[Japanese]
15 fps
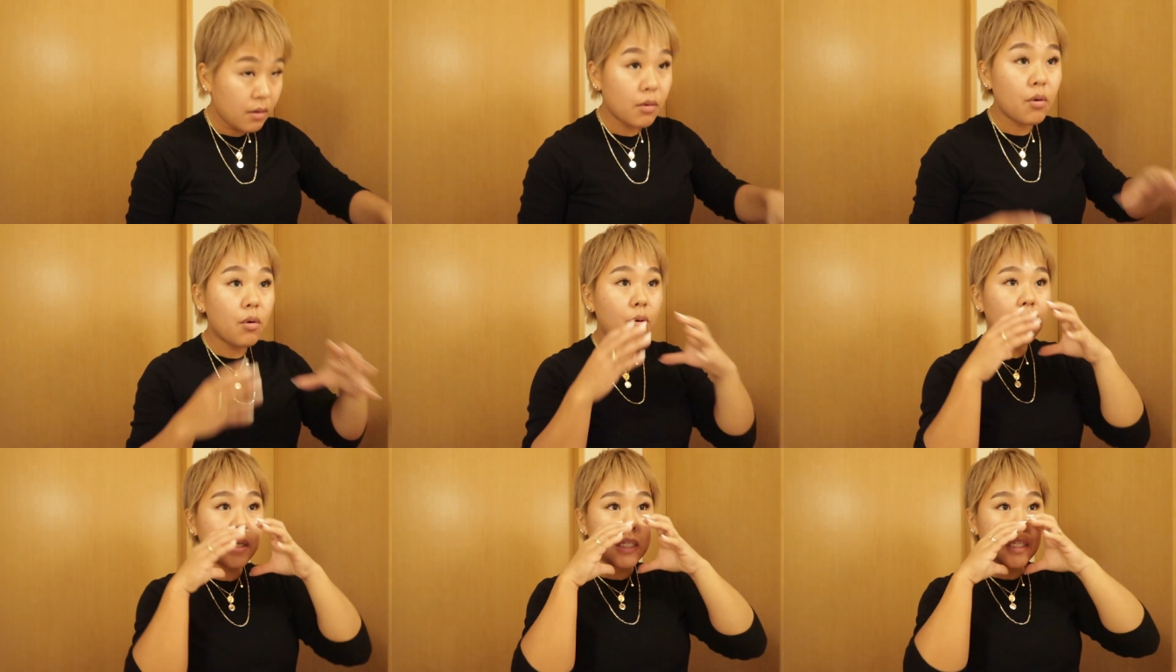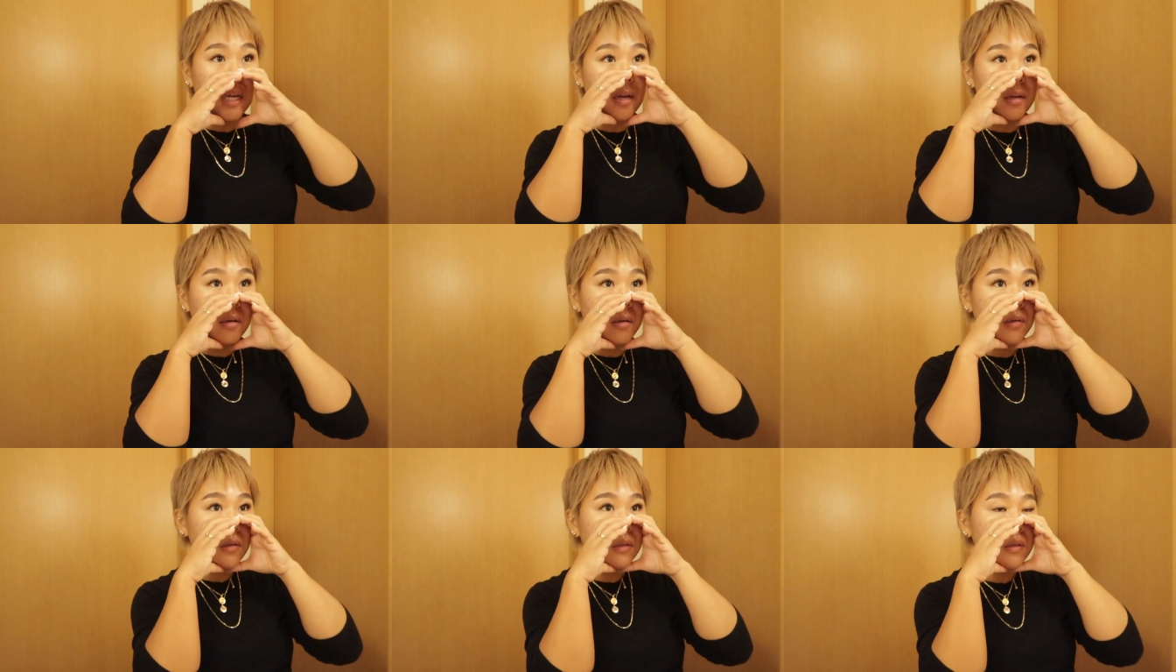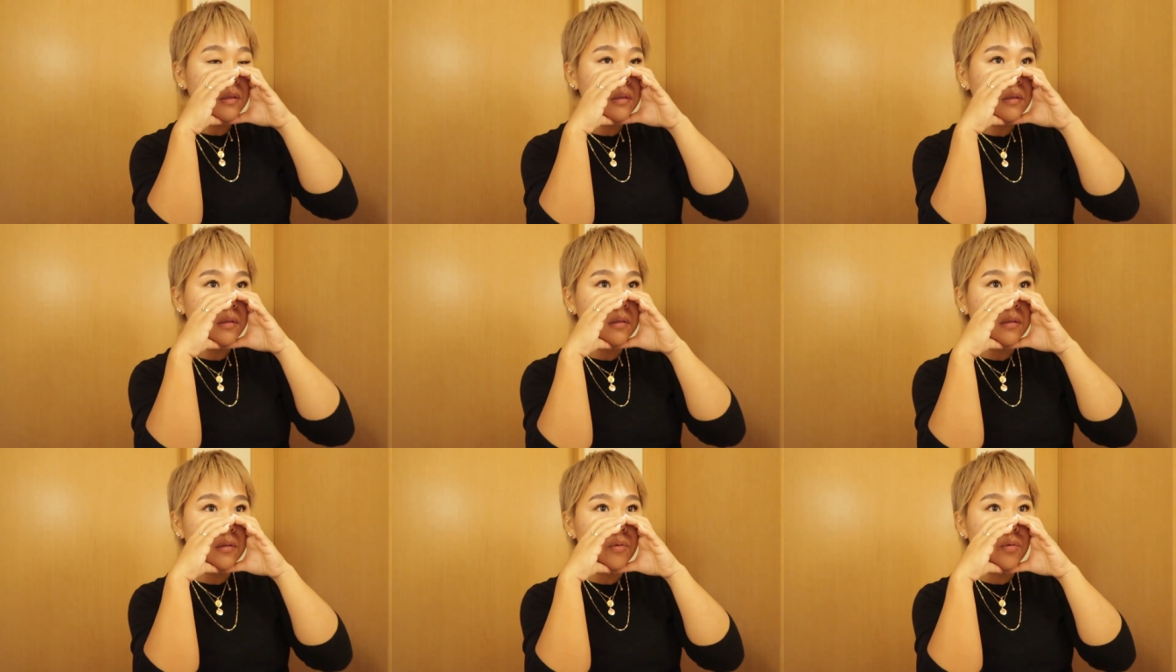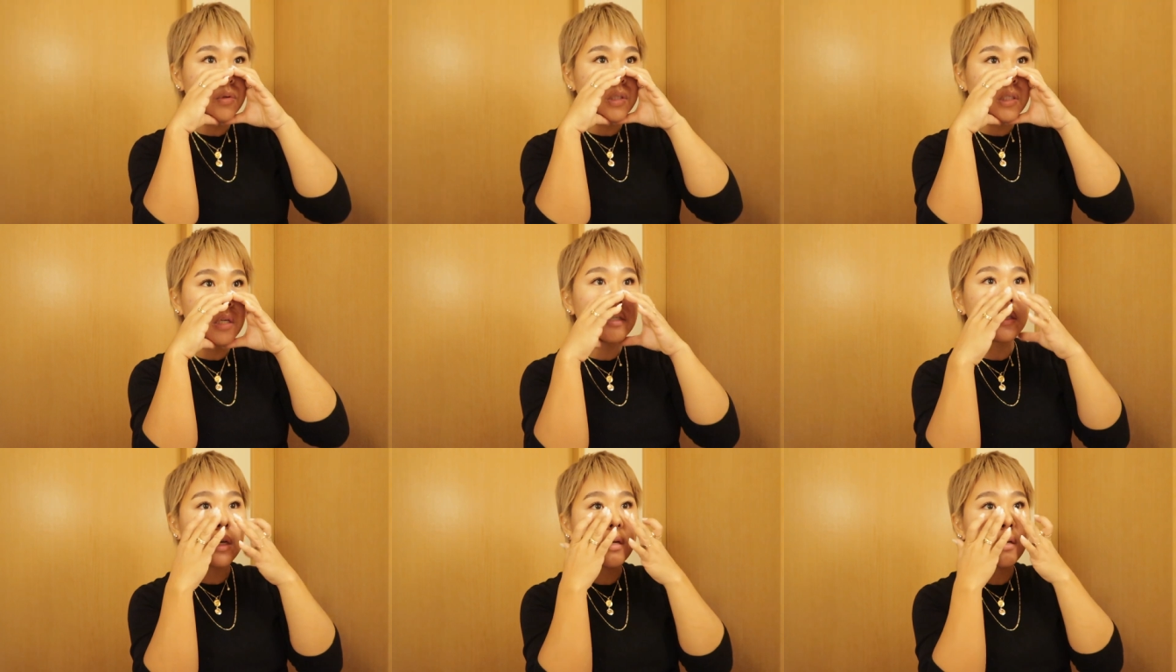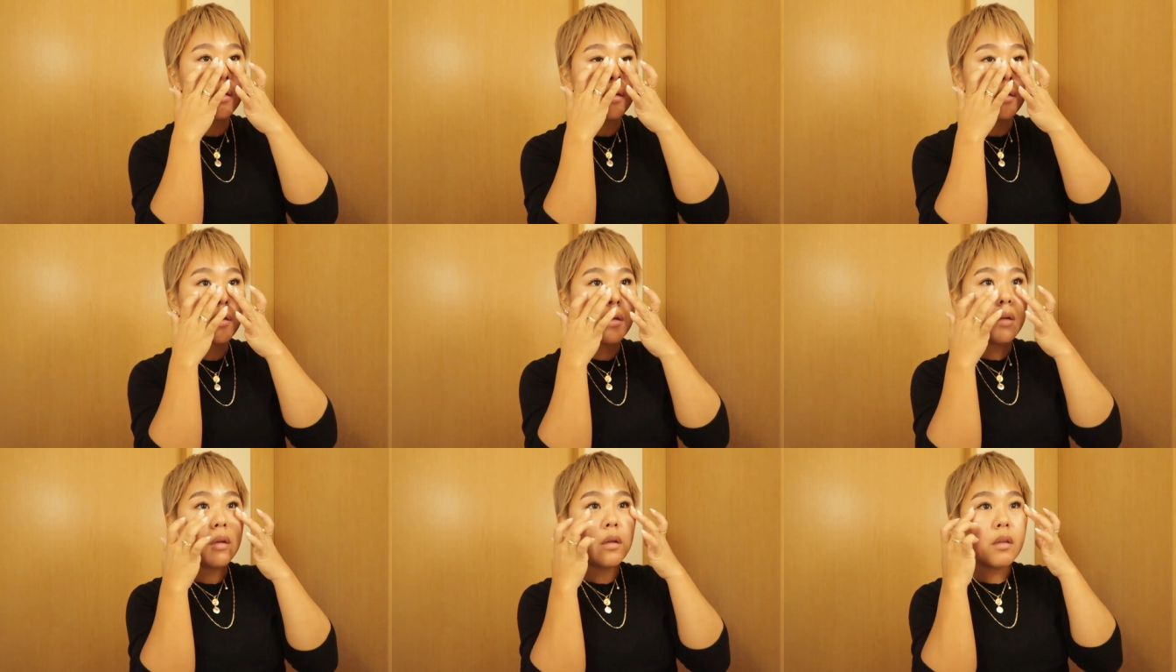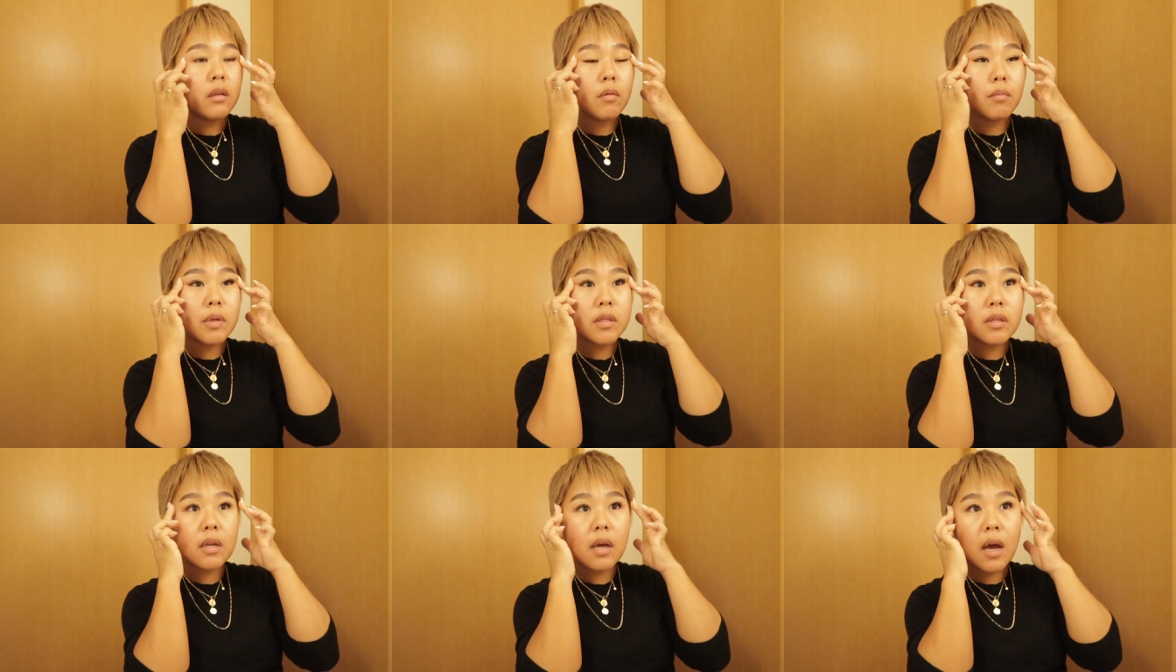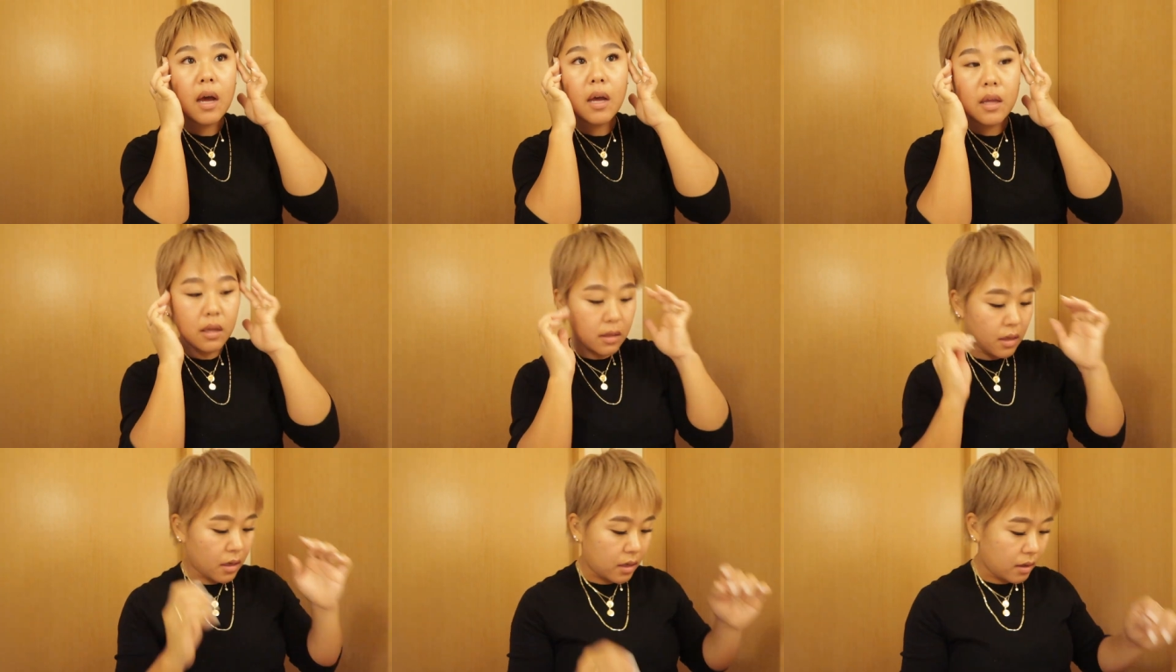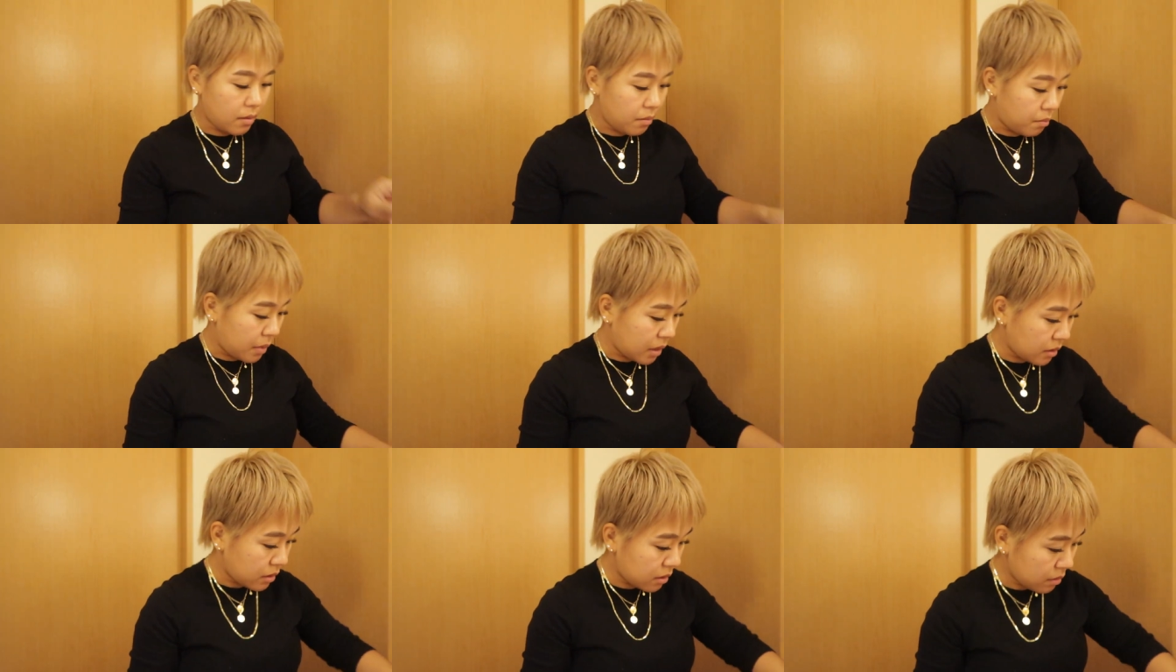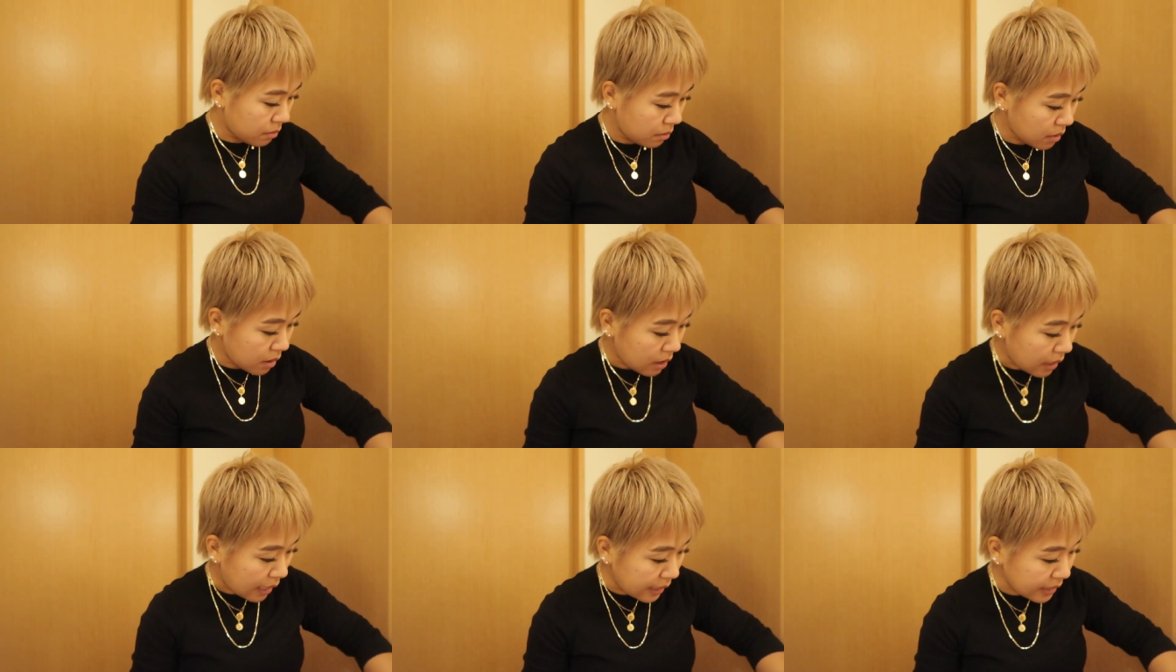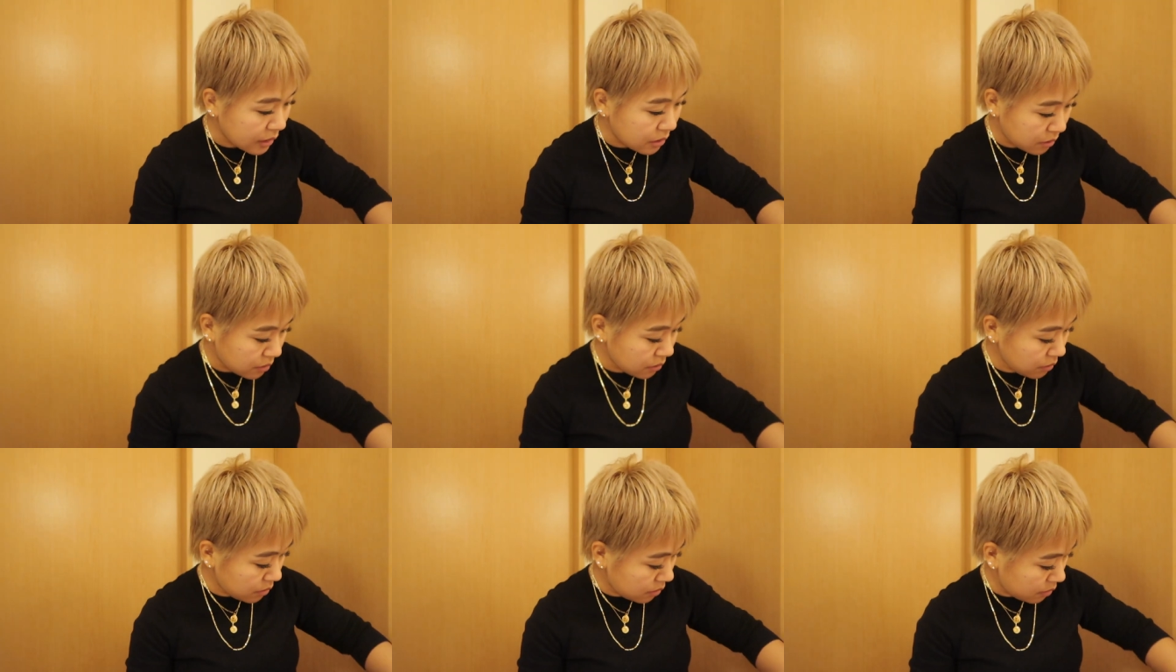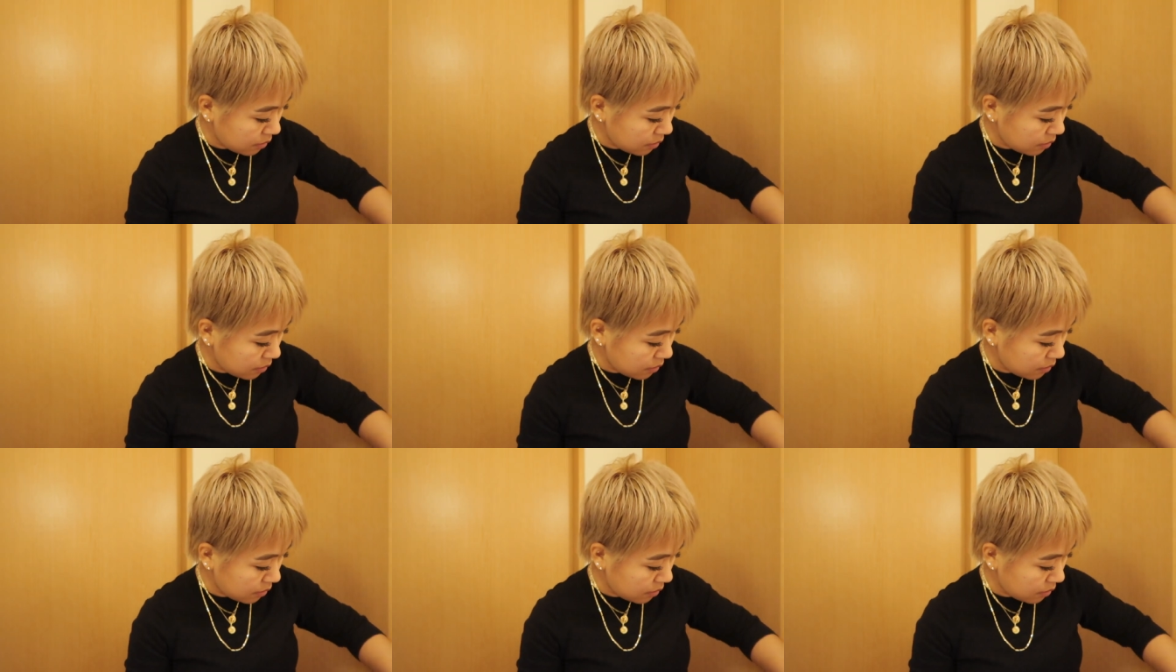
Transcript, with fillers: ここはしない。ここしないじゃん。別に、あい、なにマスク。あれする